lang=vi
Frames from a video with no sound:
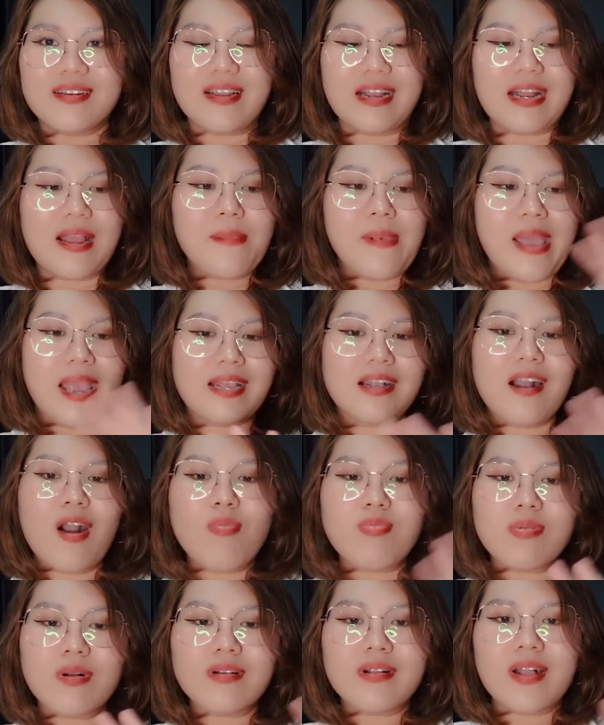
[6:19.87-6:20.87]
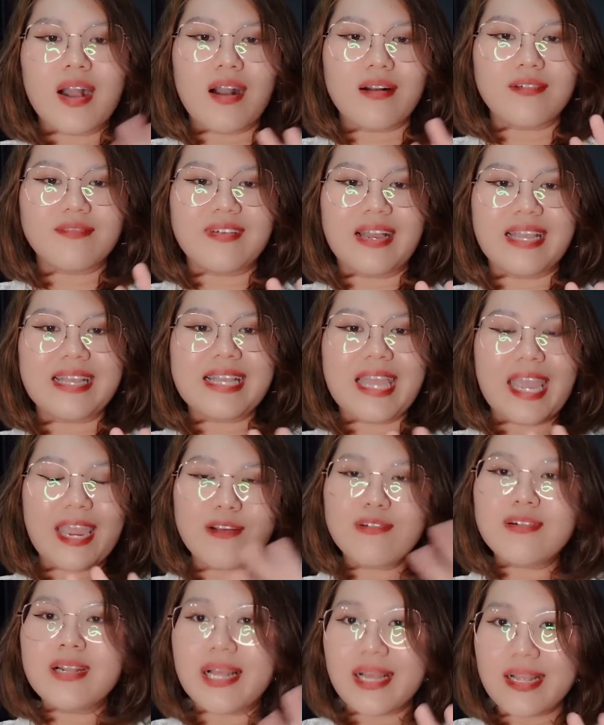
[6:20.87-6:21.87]
Nếu các bạn không có cần phải
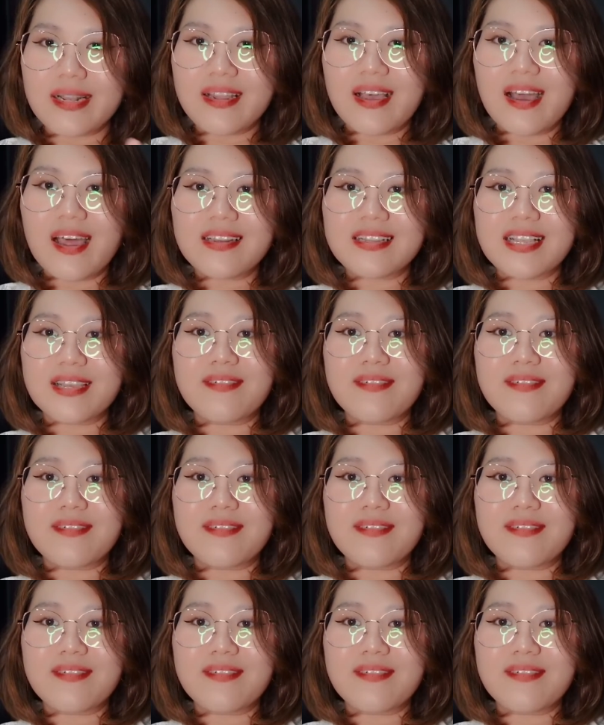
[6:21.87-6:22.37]
kéo lê lết